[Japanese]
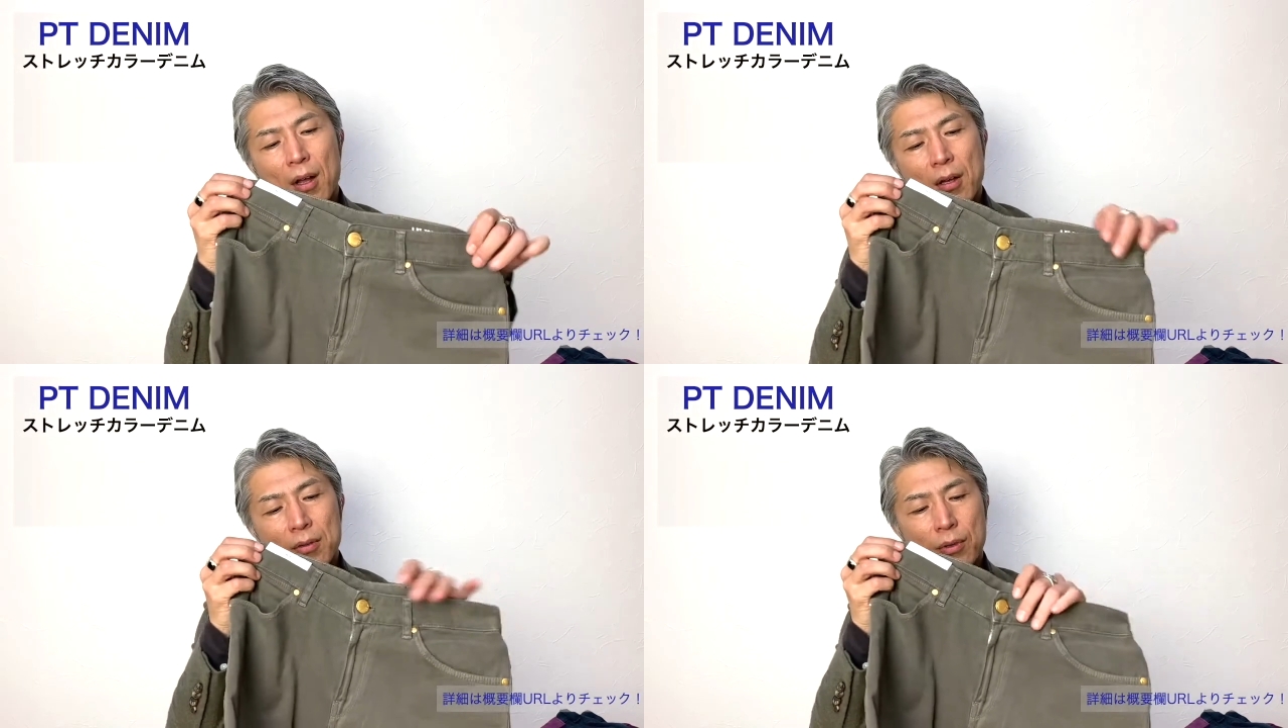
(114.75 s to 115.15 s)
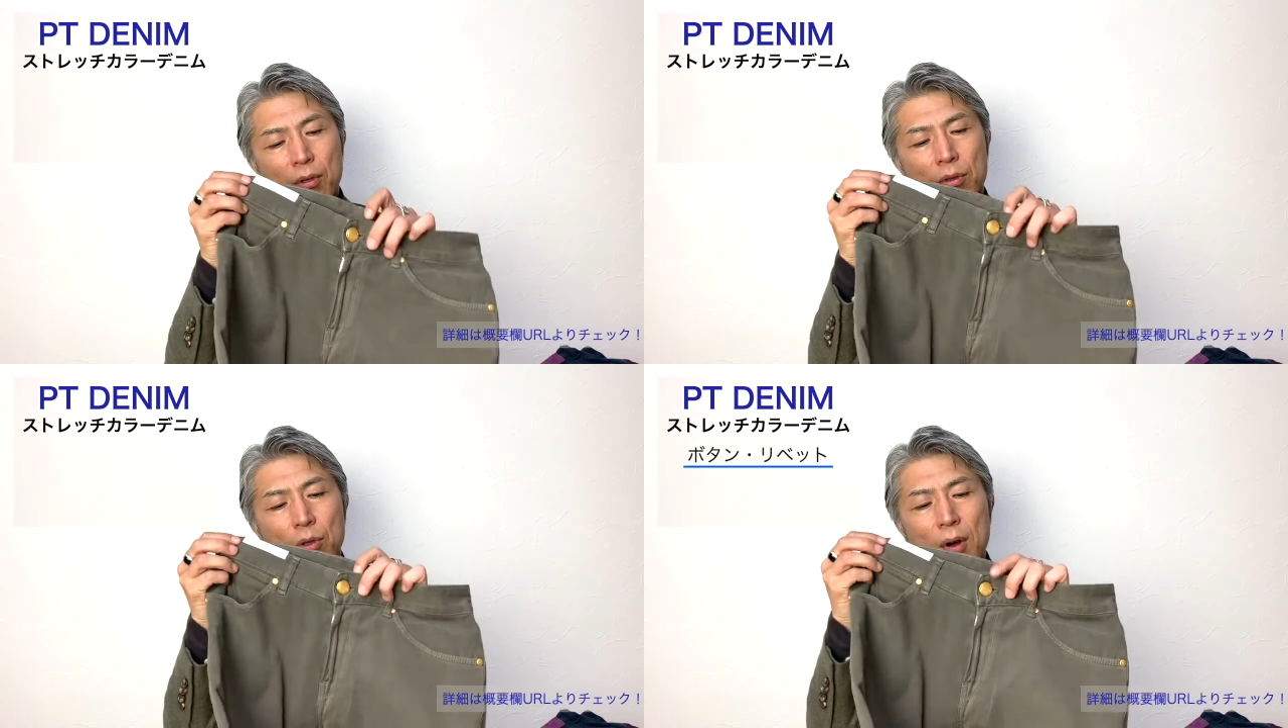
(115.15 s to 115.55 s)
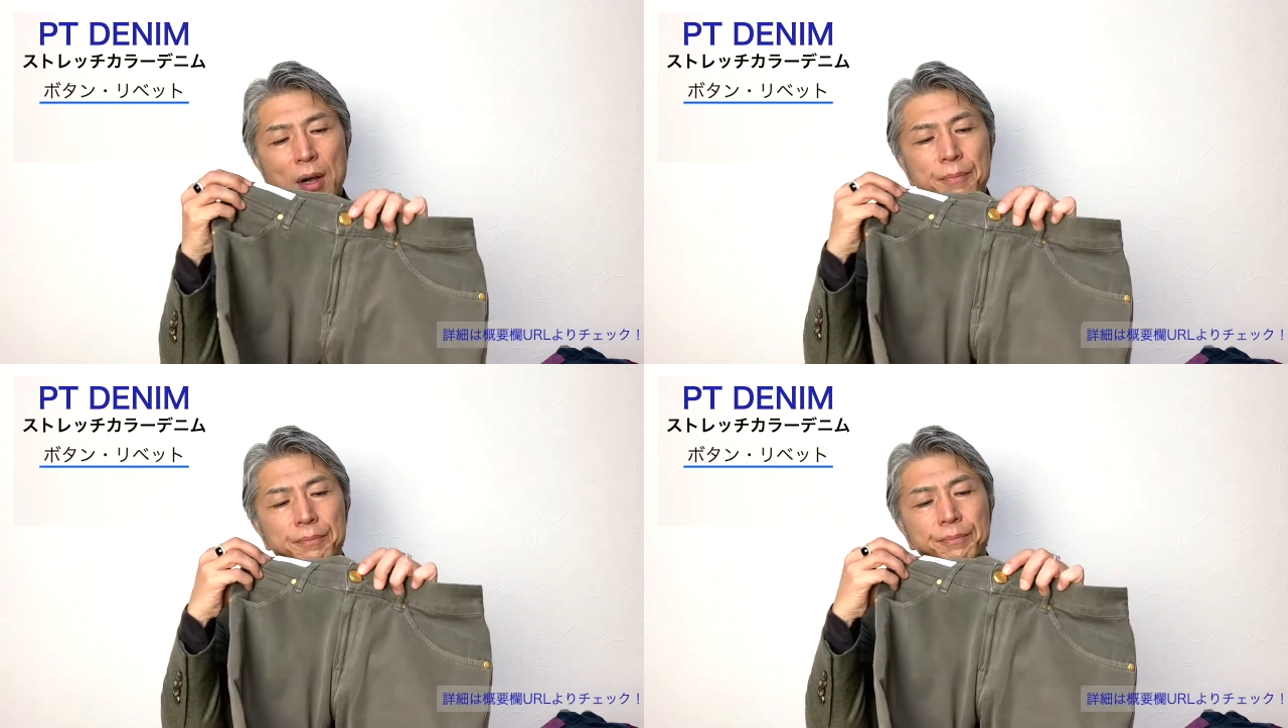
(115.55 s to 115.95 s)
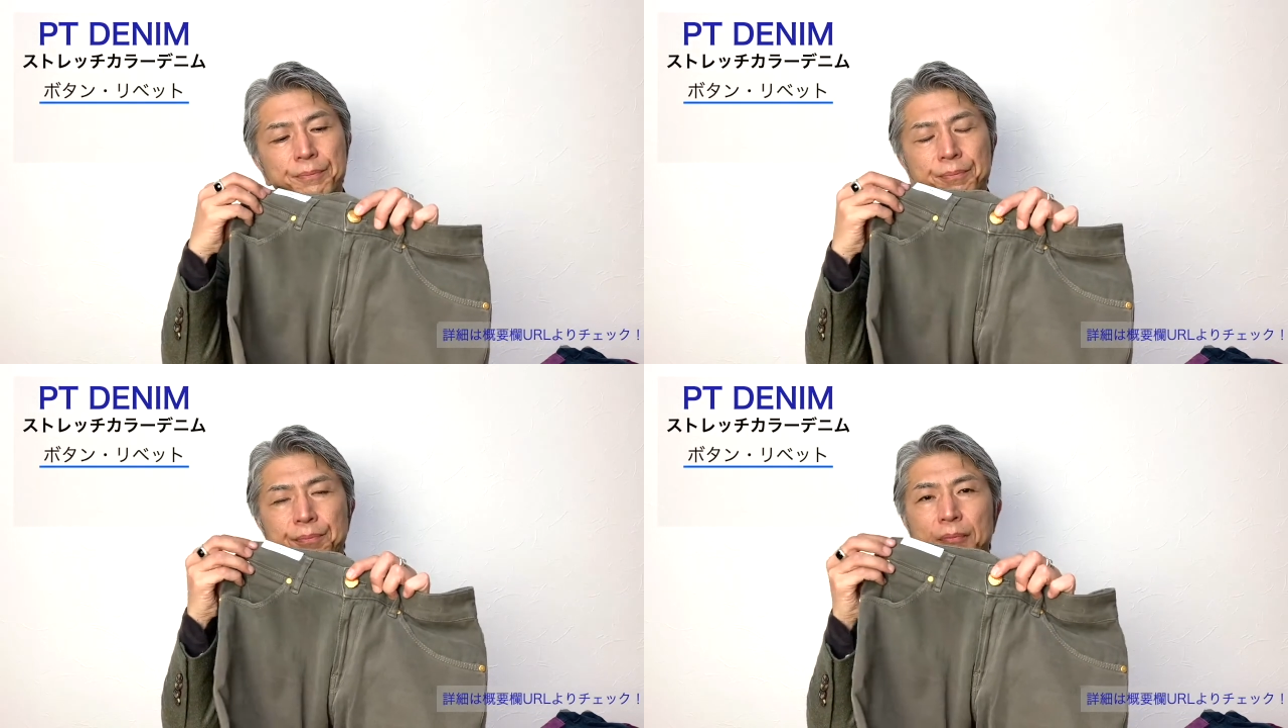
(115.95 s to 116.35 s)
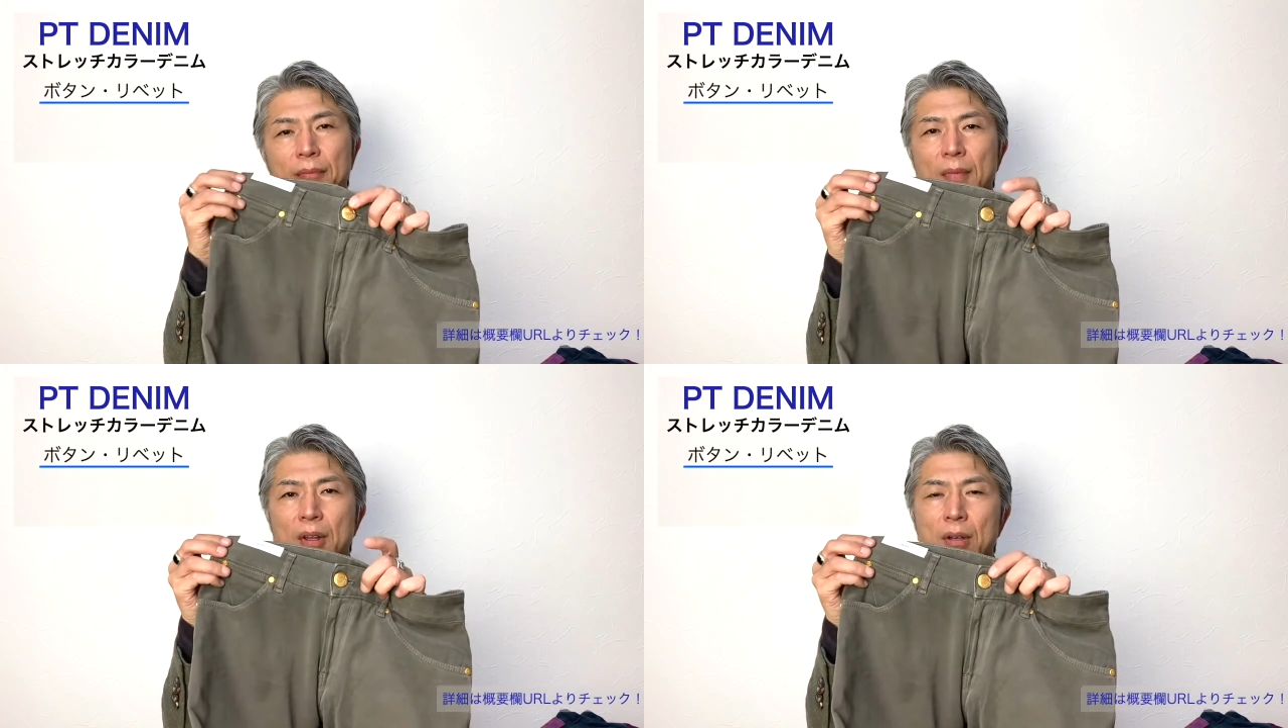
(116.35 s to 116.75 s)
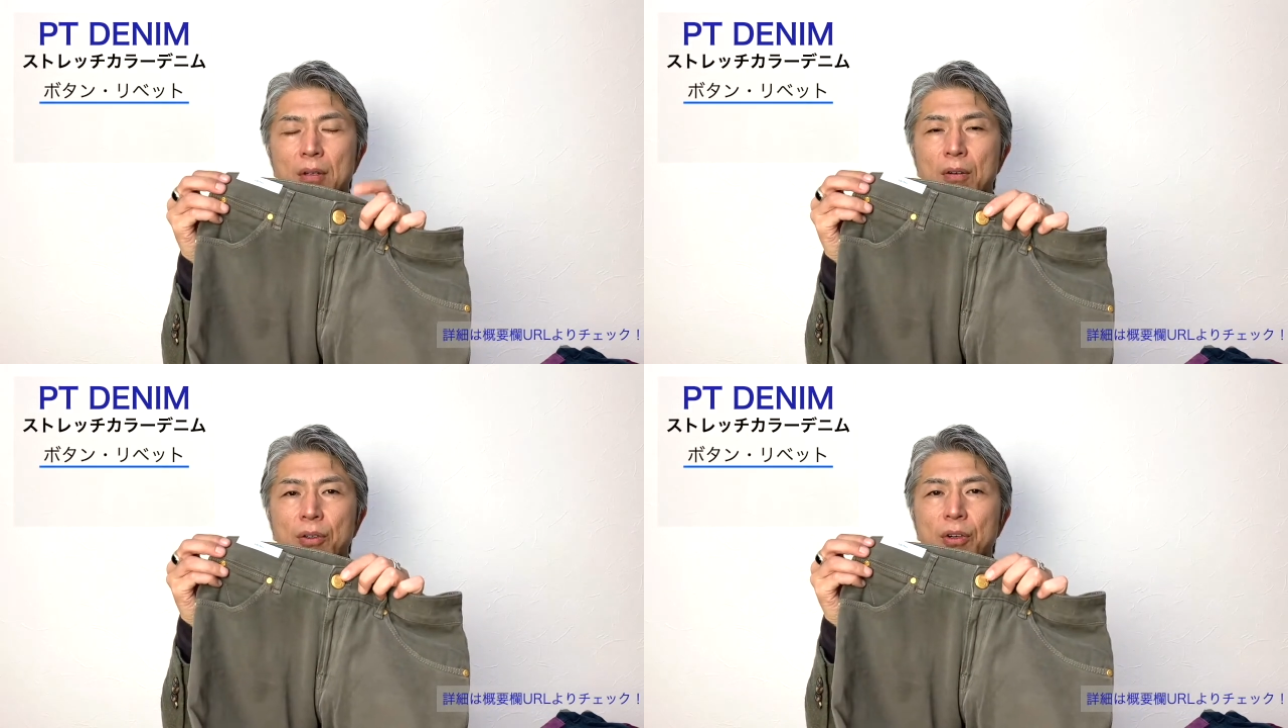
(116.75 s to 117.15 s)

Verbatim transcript: フロントはこの